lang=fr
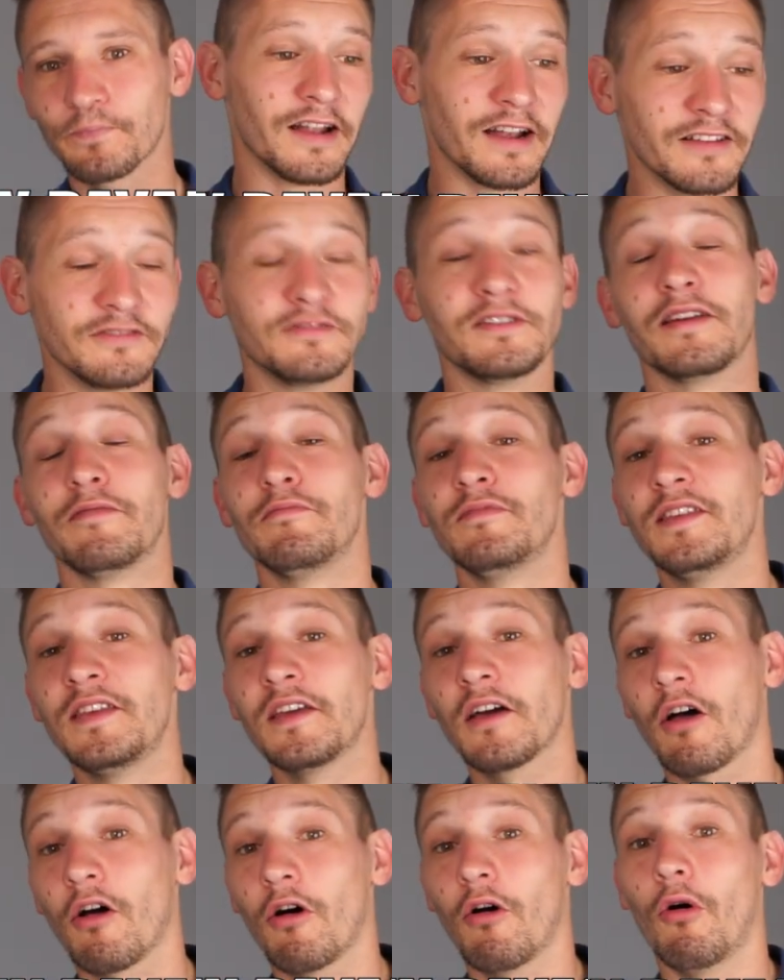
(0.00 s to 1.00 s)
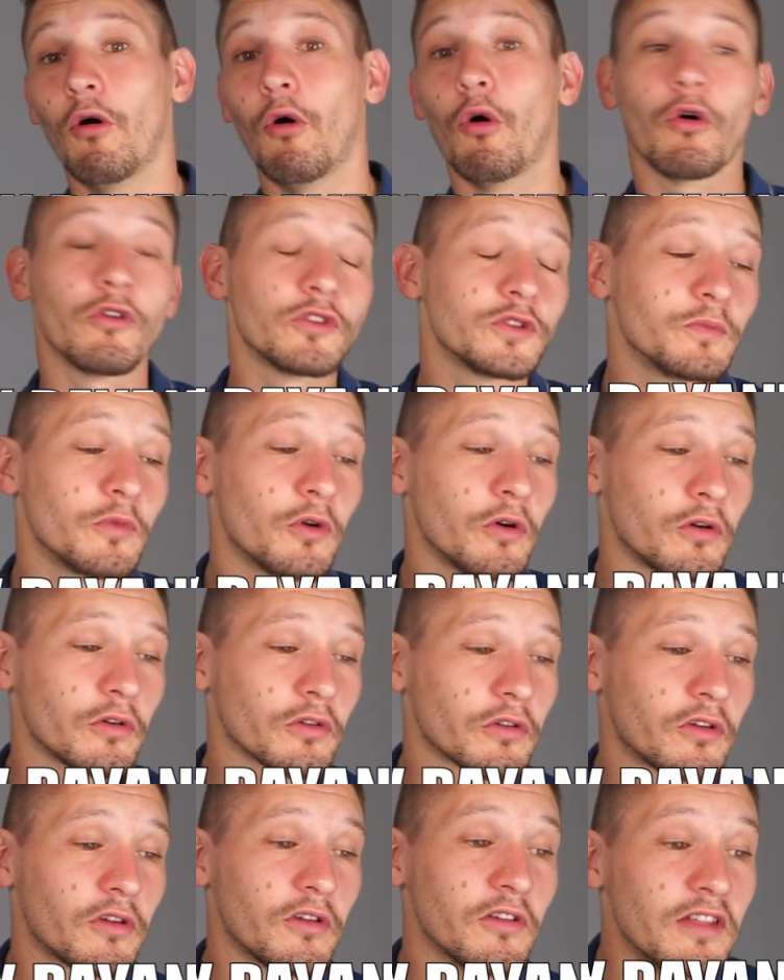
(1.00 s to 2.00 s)
Là, vous allez me dire,
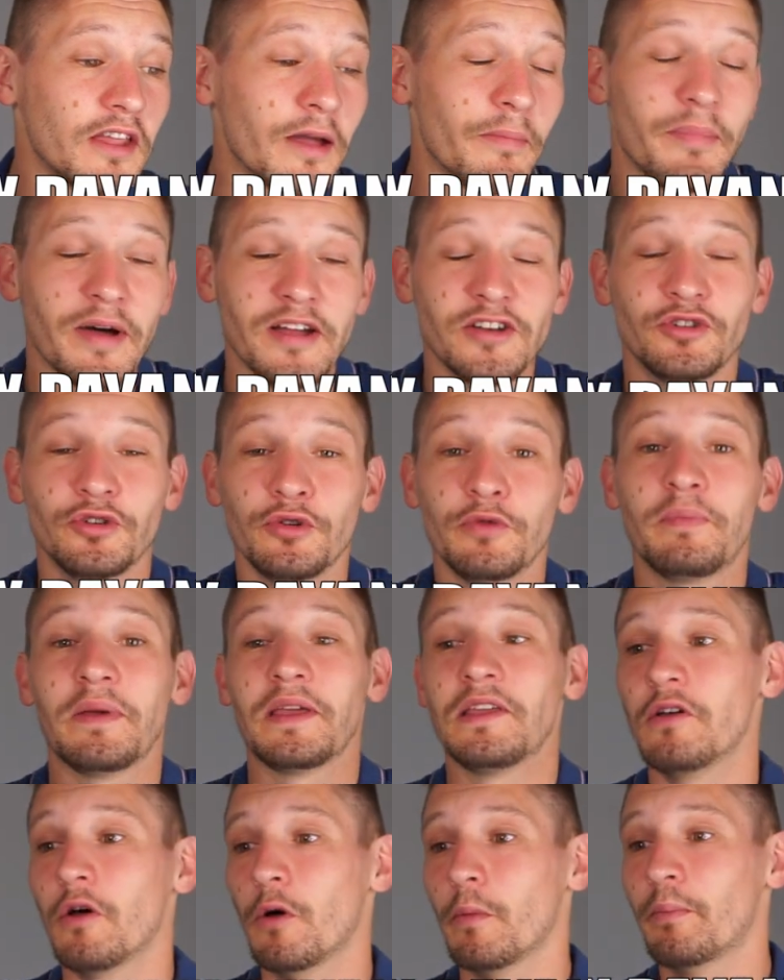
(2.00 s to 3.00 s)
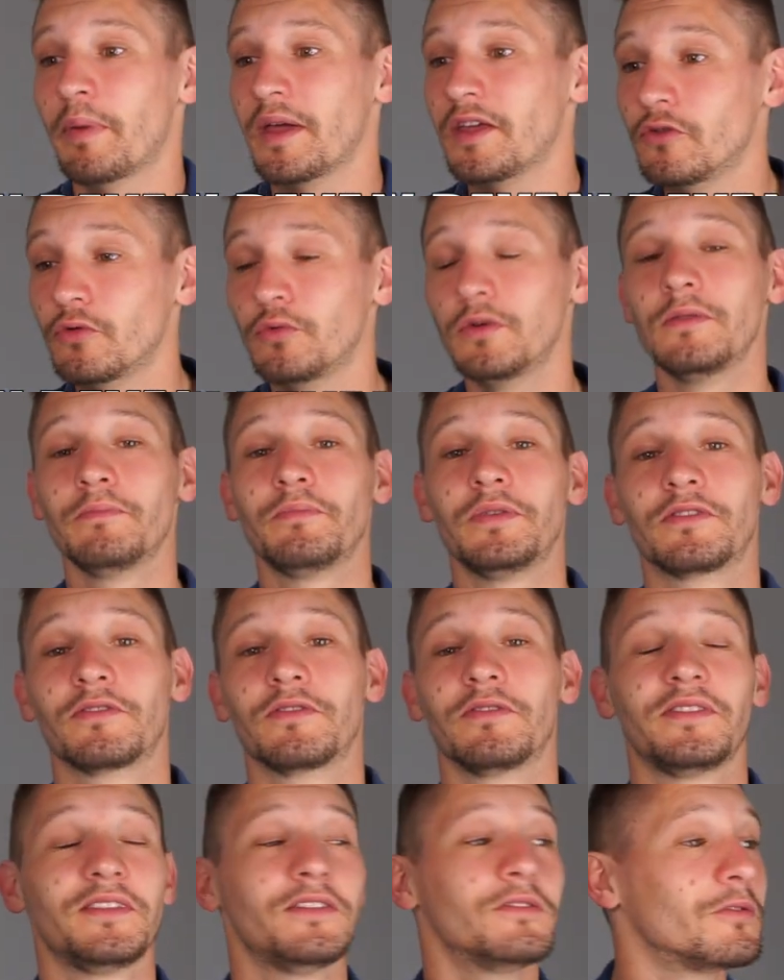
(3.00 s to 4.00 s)
heureusement qu'il n'y a pas de jeux payants pay to win parce
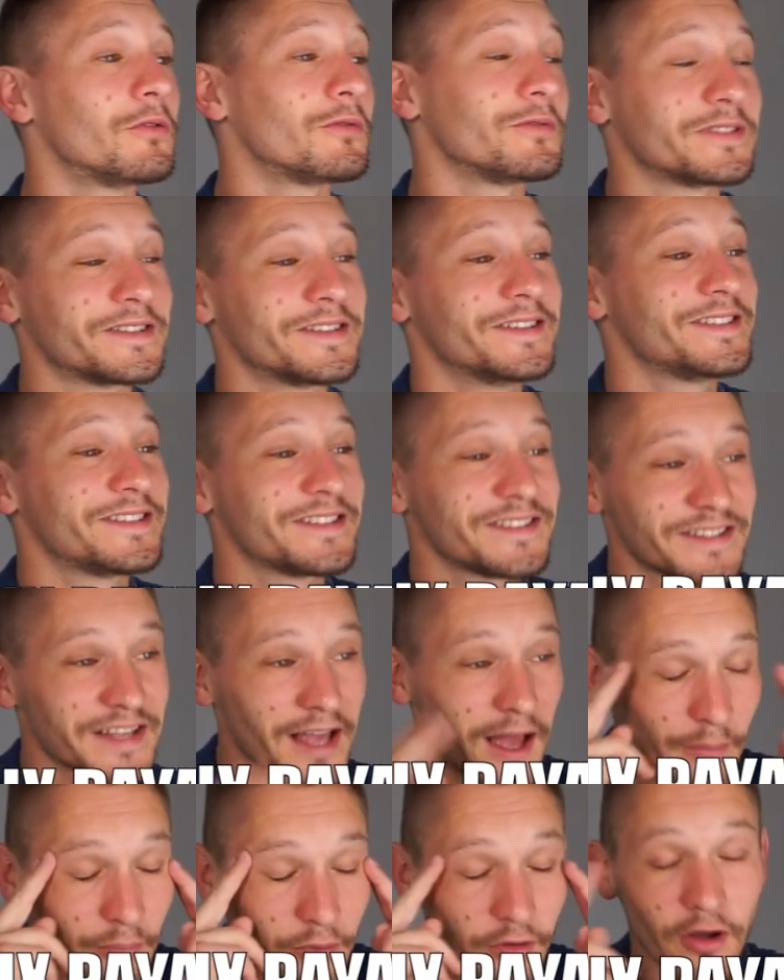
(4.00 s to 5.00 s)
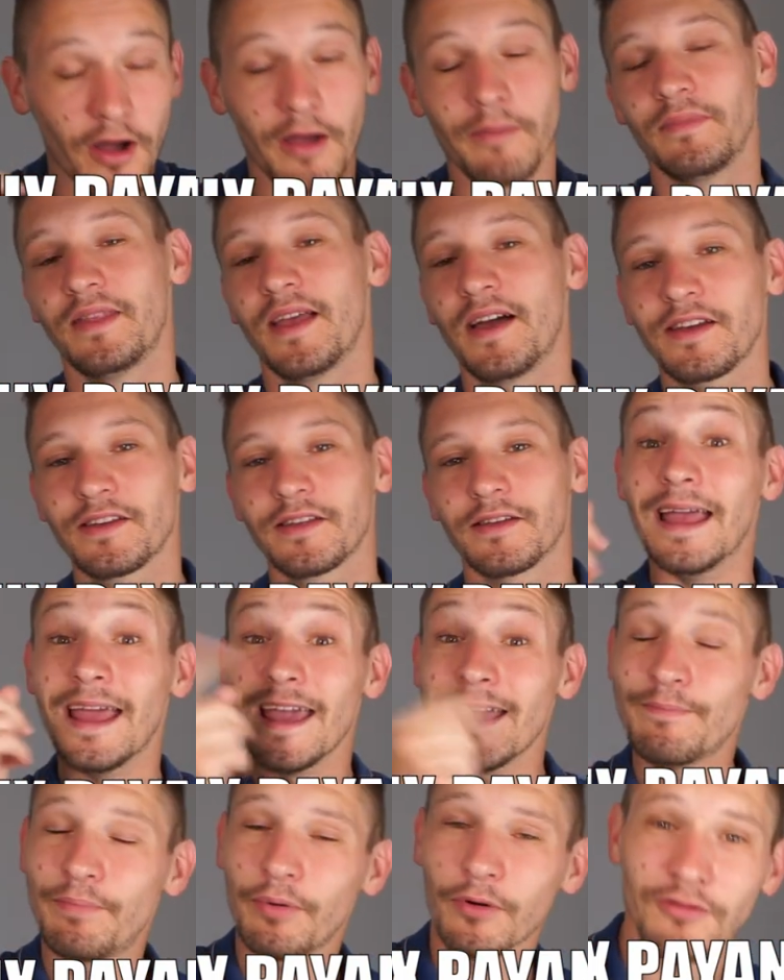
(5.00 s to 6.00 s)
que sinon, ce serait un peu quand même dingue.
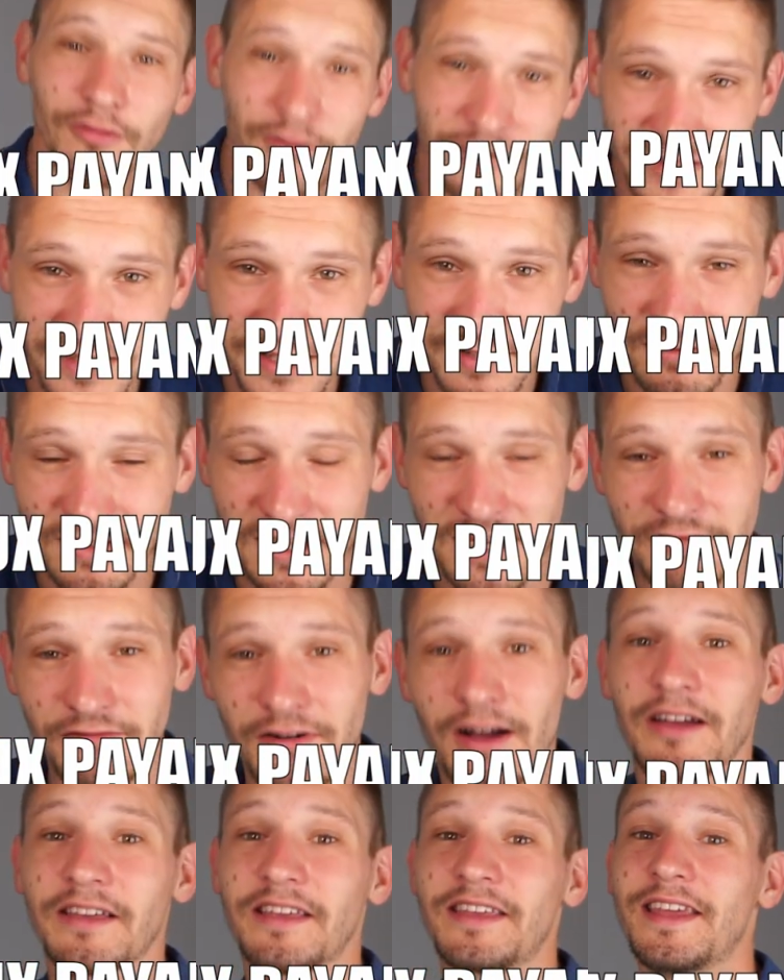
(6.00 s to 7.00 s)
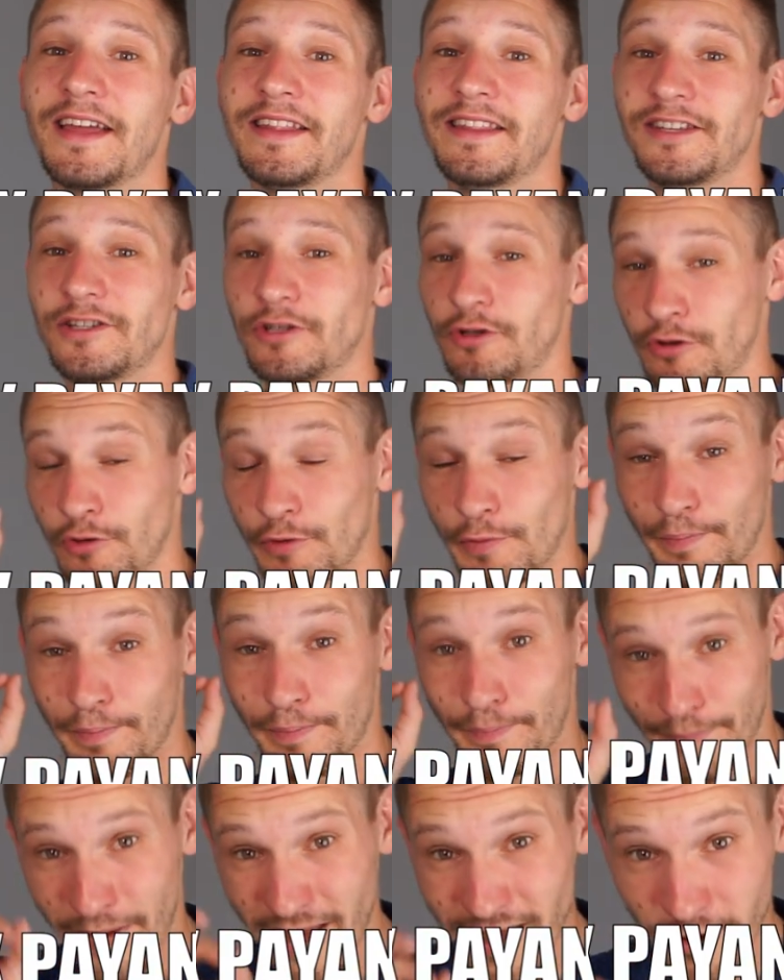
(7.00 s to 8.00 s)
Et pourtant, si, vous allez voir qu'il y a des jeux
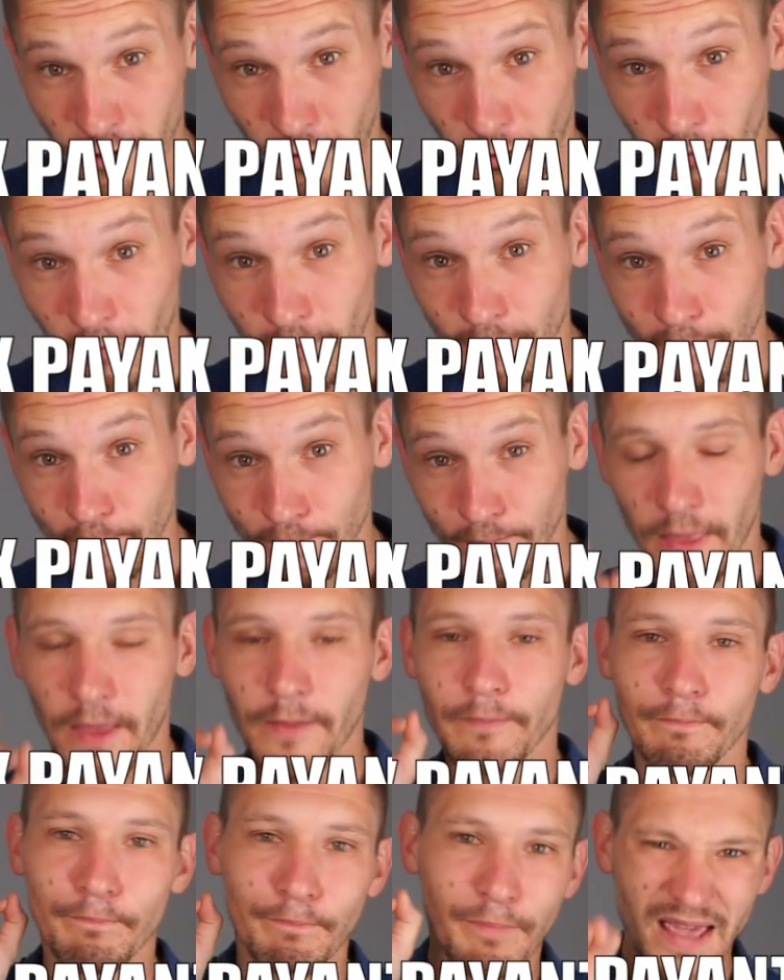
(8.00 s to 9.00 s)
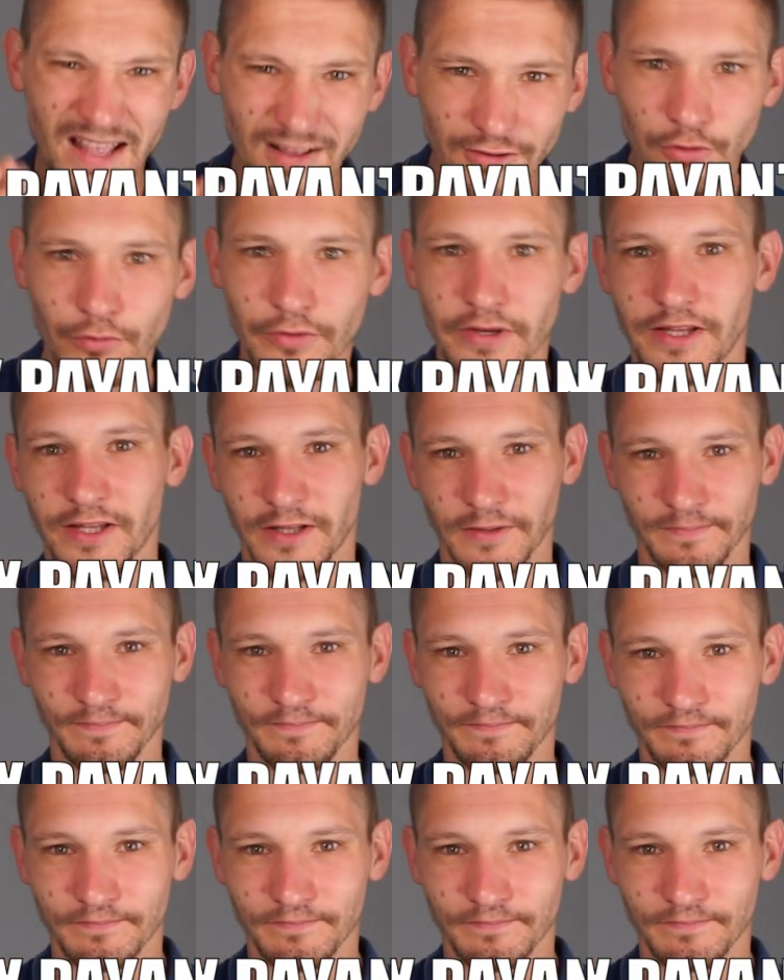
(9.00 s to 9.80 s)
payants pay to win.